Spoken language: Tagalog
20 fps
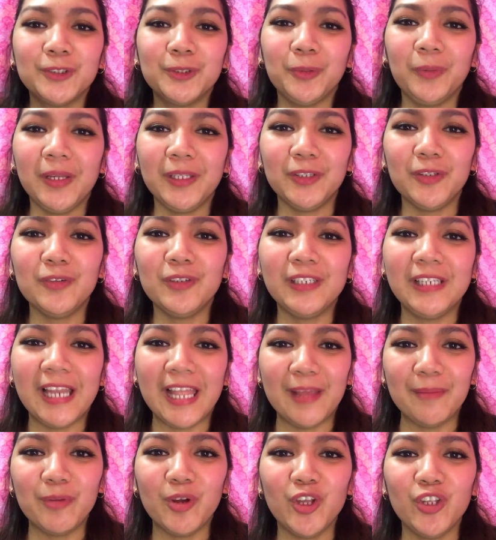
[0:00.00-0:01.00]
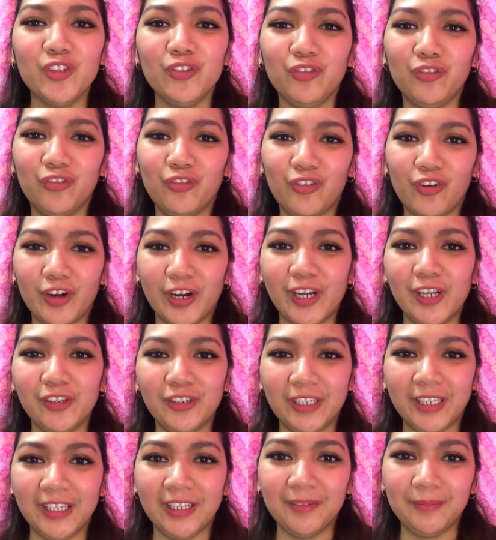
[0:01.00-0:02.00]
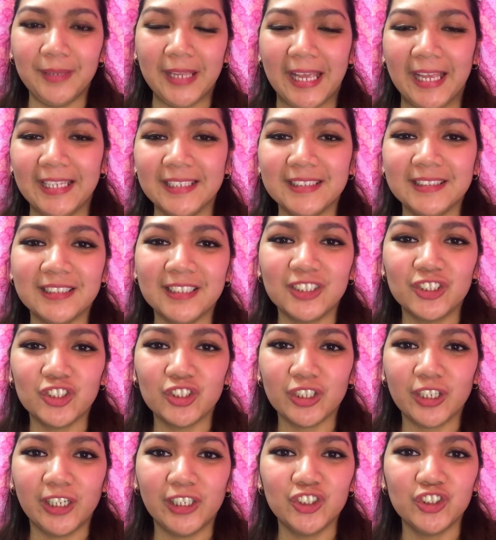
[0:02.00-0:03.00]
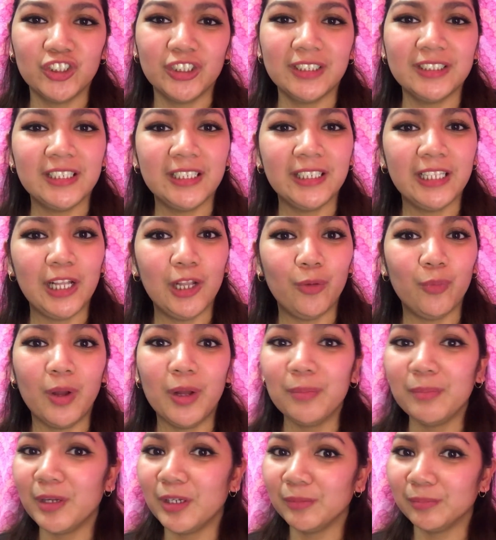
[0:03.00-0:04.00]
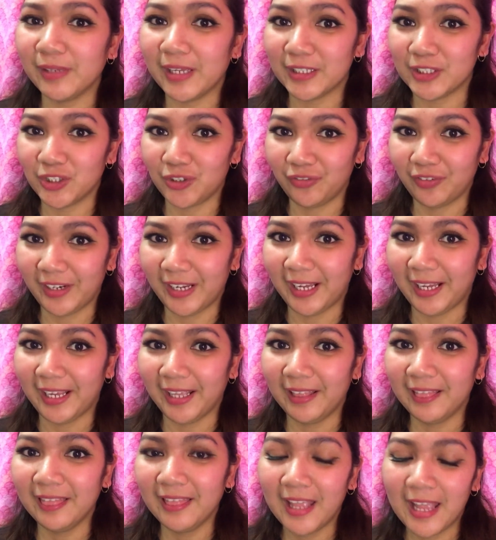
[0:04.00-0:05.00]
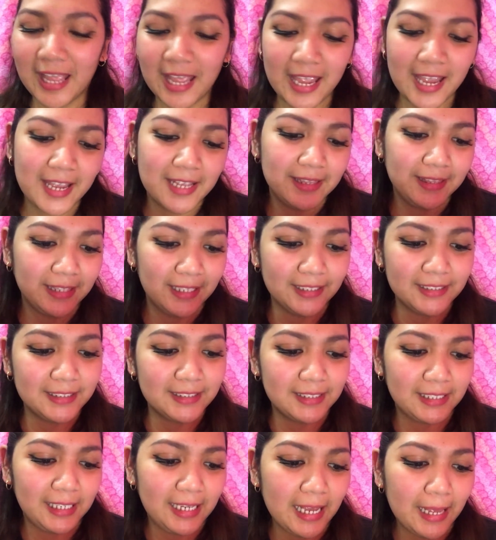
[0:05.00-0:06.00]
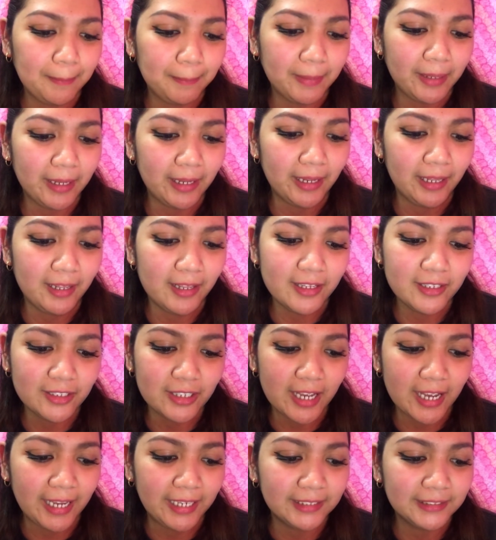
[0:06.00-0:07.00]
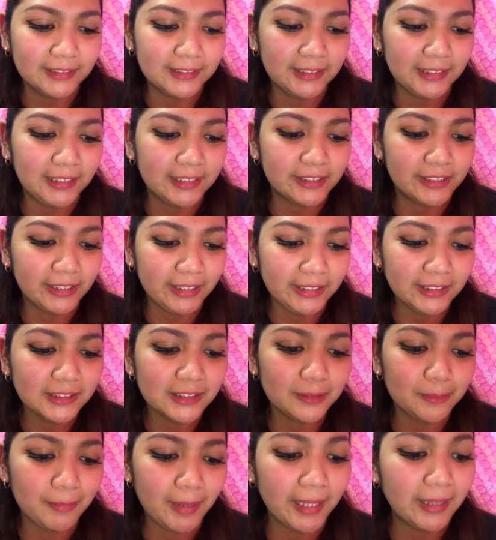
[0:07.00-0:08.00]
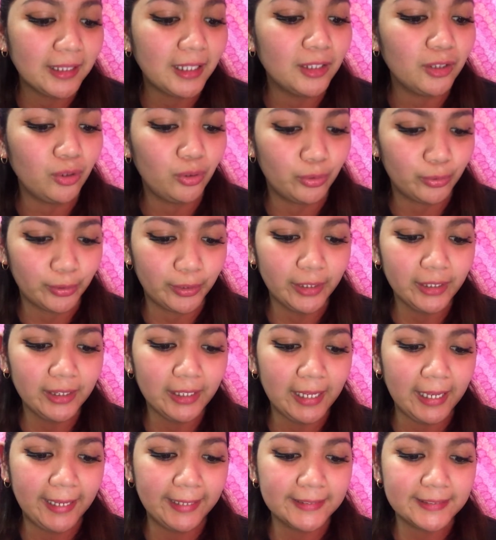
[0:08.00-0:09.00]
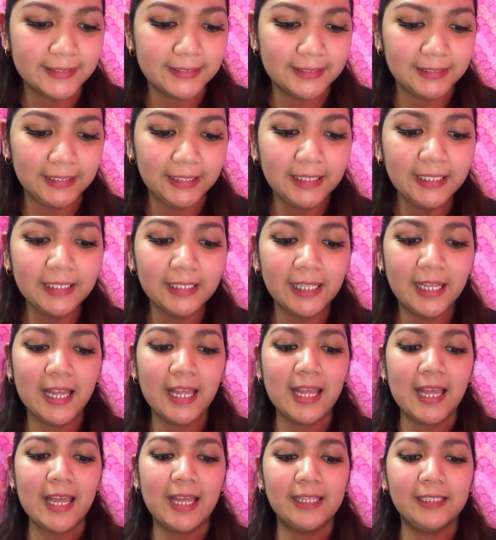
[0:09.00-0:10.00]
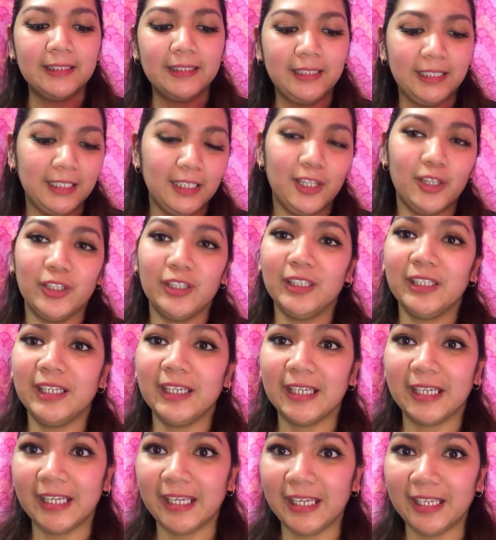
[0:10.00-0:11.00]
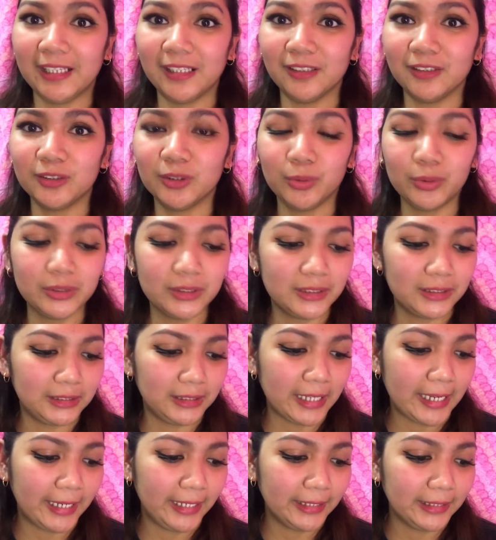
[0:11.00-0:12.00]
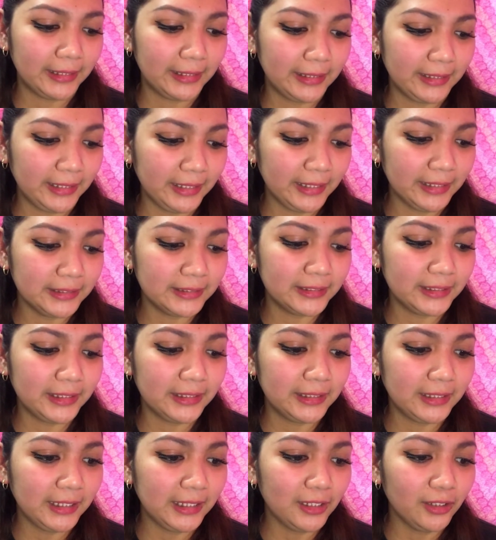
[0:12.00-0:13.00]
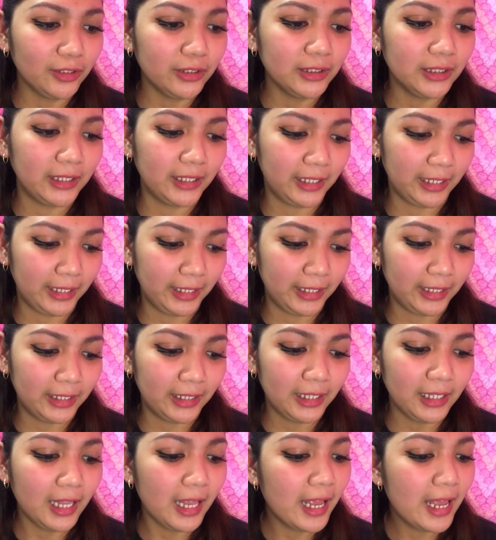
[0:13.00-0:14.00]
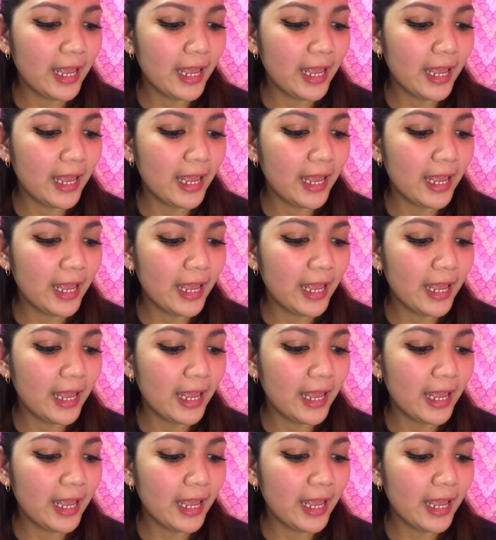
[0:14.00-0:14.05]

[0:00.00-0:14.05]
so, itong Lemon for Leukemia is nag-start siya sa dalawang mag-best friend na si, ang pangalan niya ay si Chris Betancourt at si Dylan Hill. So, I think si Dylan Hill